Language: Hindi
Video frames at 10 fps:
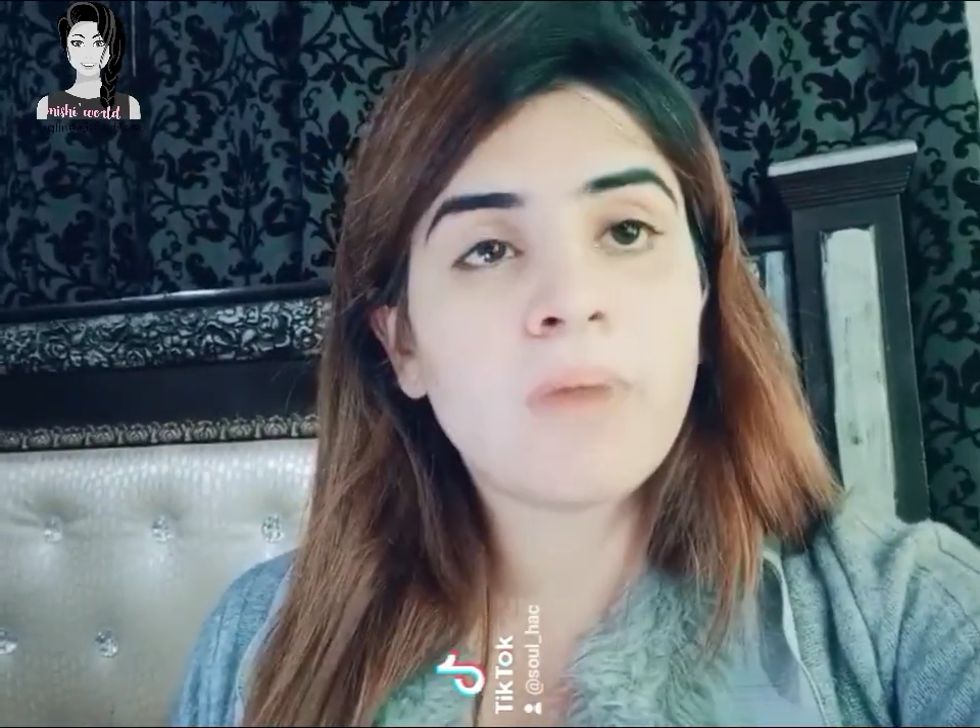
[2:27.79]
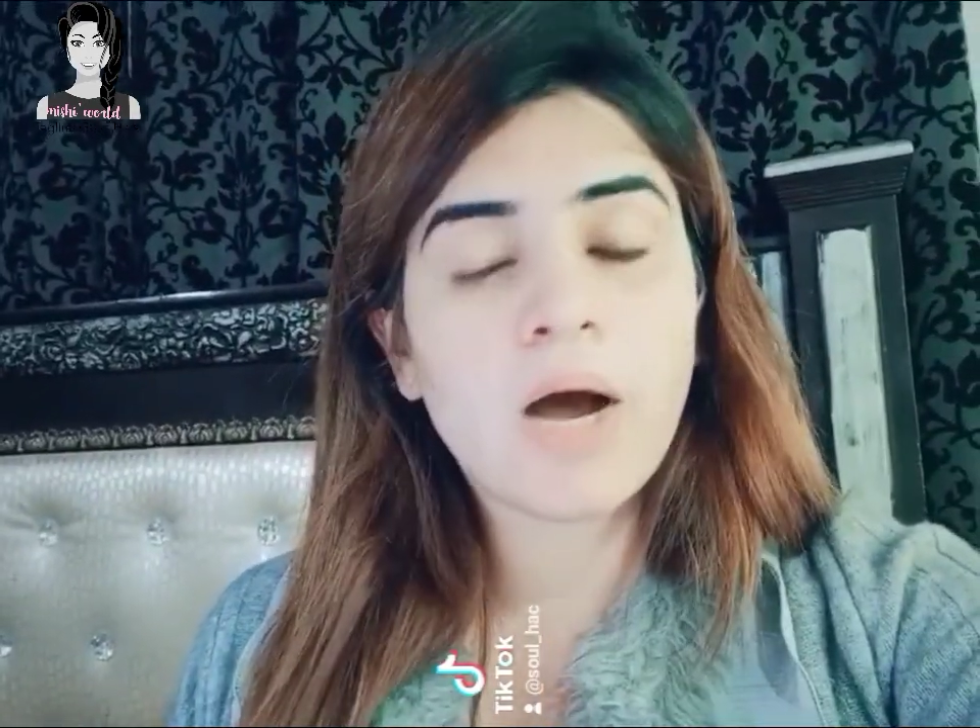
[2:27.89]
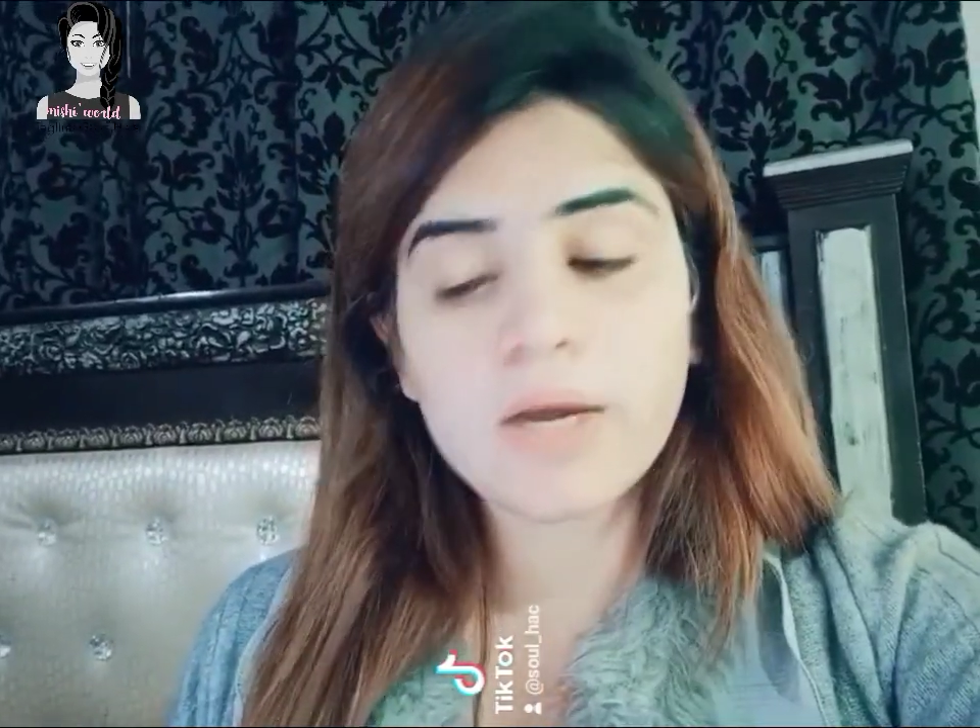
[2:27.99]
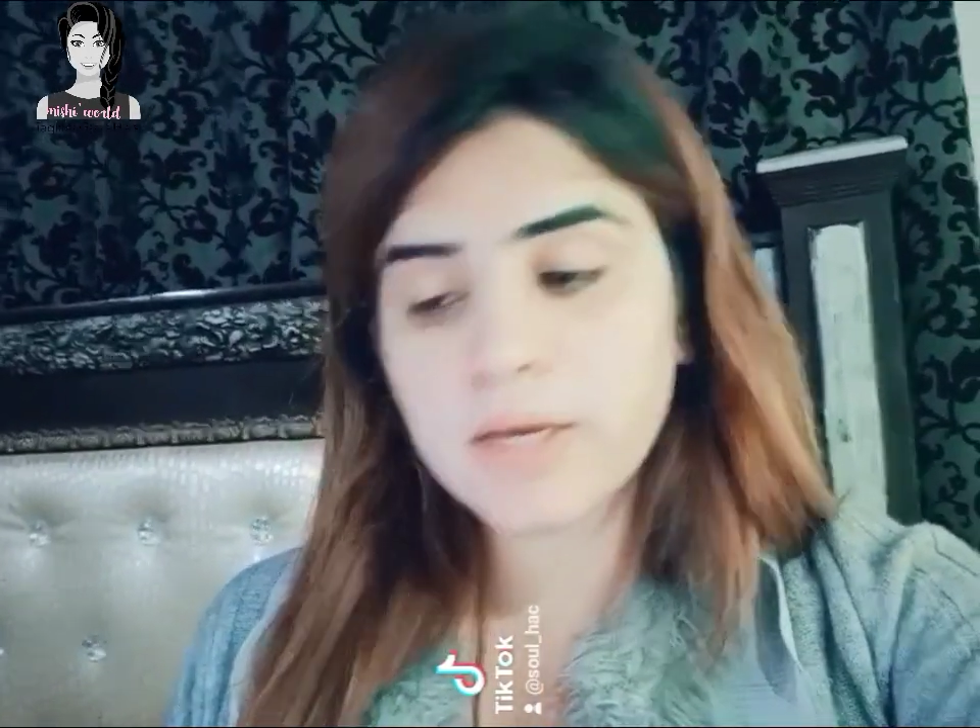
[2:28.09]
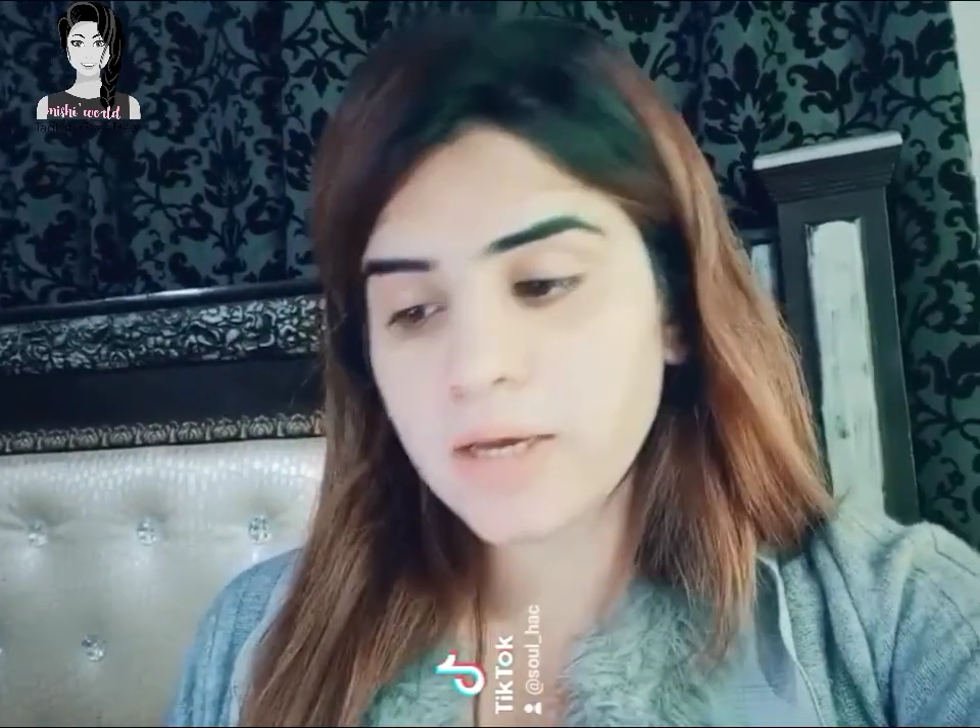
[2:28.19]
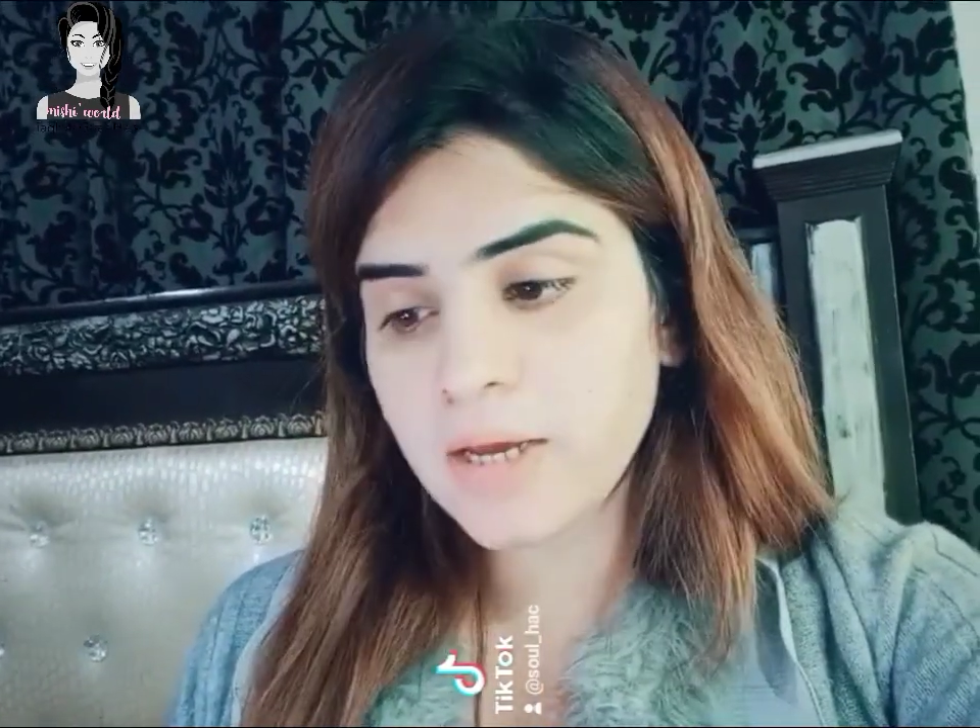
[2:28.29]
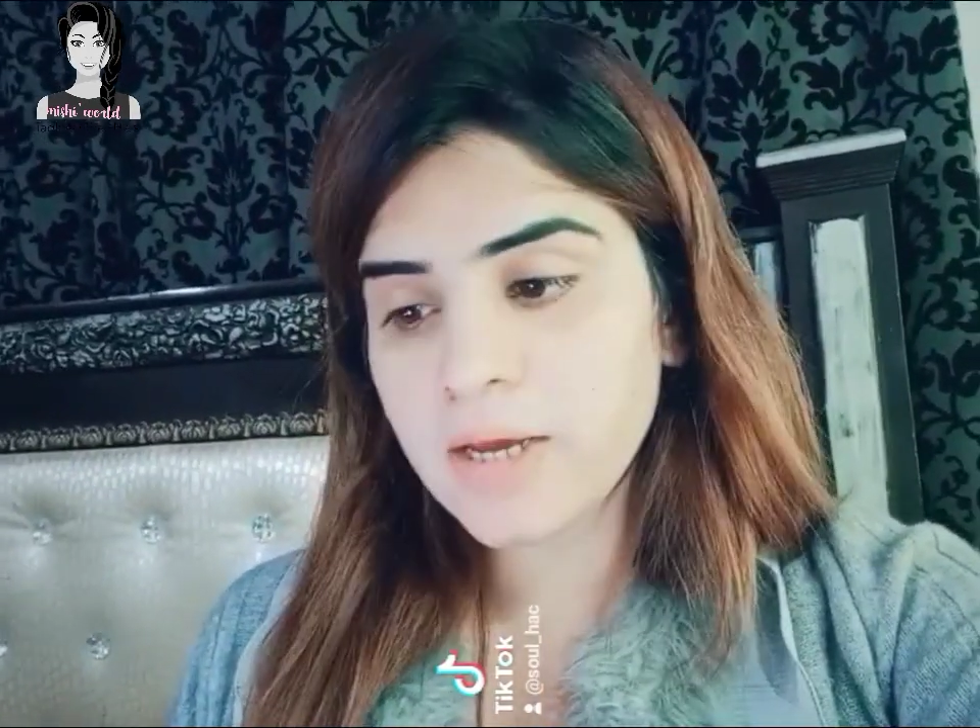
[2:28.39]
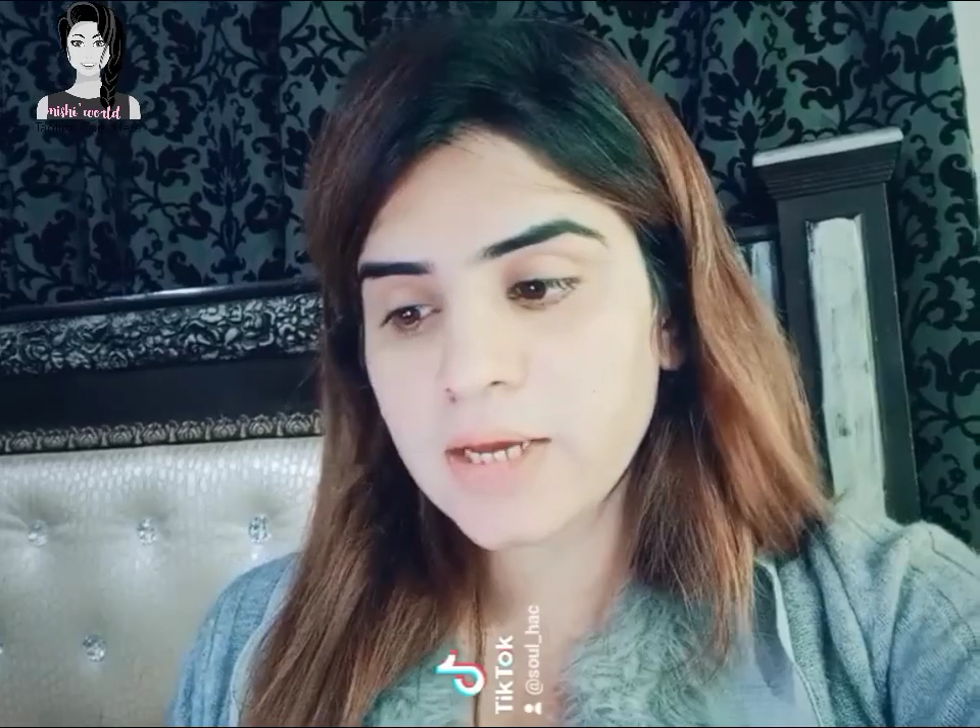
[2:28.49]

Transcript: माँ के